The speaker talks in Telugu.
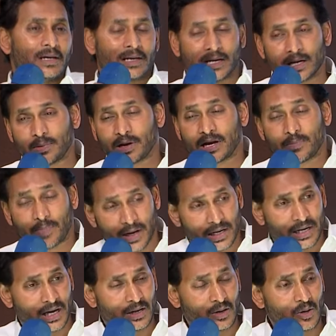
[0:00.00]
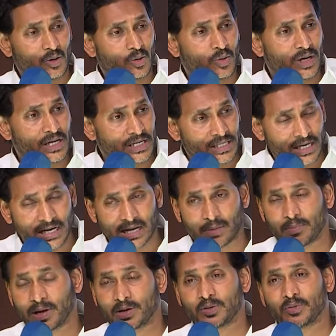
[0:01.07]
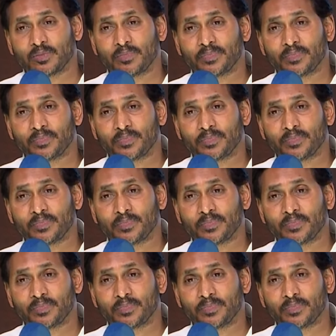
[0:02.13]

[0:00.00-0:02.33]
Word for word: రెండు వేల పద్నాలుగులో కూడా ఇదే నమ్మాను